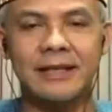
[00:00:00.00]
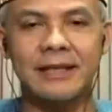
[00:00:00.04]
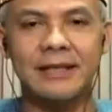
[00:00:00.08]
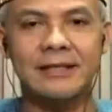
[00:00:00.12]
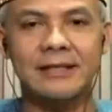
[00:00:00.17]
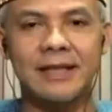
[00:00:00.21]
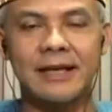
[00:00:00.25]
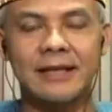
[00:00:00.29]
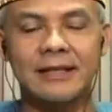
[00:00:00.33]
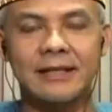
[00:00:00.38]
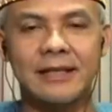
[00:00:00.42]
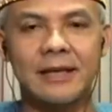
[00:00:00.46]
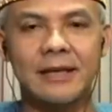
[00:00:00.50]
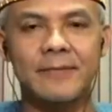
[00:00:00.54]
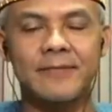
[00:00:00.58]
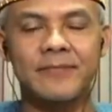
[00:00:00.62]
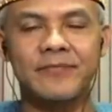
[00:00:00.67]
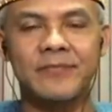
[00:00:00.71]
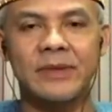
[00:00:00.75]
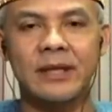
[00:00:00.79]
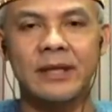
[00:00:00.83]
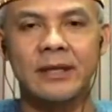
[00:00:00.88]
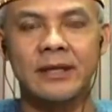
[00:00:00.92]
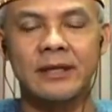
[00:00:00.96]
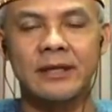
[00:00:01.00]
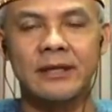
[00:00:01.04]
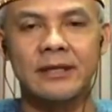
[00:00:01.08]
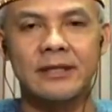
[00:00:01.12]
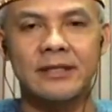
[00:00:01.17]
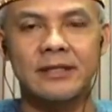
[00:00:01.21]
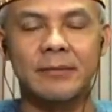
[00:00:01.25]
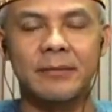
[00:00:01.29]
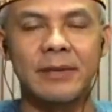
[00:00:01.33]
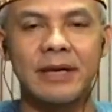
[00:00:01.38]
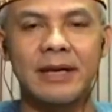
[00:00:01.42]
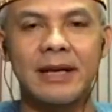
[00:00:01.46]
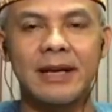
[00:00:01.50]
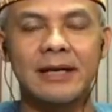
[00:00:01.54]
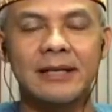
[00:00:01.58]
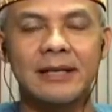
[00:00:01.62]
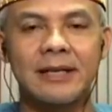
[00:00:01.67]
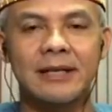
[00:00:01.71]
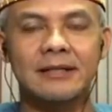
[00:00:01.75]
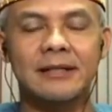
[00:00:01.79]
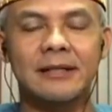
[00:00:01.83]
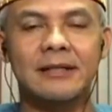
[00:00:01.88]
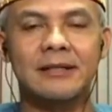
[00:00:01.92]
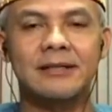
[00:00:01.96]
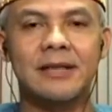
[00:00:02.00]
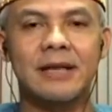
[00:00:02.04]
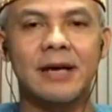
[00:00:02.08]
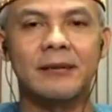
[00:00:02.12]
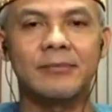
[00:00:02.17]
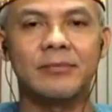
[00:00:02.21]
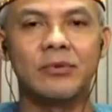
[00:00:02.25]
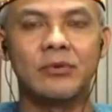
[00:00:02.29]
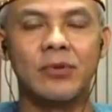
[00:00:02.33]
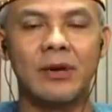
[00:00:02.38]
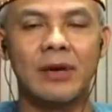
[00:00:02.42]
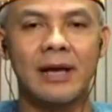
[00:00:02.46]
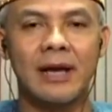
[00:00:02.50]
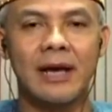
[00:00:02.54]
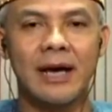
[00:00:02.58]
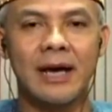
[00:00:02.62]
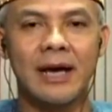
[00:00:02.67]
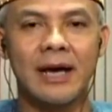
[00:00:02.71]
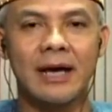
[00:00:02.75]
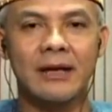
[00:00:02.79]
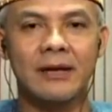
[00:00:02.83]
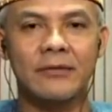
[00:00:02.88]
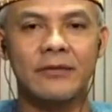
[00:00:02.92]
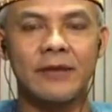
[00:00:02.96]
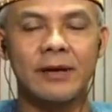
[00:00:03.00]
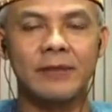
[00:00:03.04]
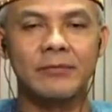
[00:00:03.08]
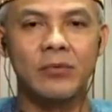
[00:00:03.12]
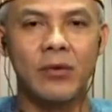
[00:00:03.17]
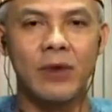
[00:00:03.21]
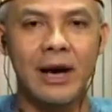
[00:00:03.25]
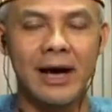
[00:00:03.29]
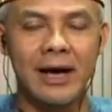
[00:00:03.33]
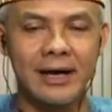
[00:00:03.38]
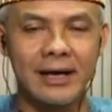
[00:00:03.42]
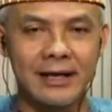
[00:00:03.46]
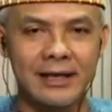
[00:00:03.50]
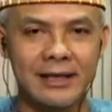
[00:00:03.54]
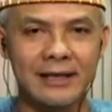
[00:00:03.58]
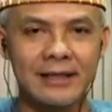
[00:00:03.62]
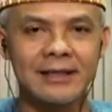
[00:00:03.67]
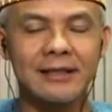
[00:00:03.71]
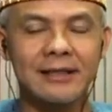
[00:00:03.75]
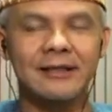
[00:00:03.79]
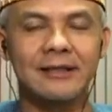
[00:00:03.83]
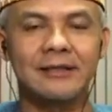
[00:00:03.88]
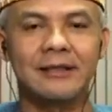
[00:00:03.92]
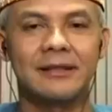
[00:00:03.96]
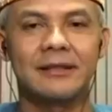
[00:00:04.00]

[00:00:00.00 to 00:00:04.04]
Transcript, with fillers: saja. Sebenarnya sejak bulan Februari,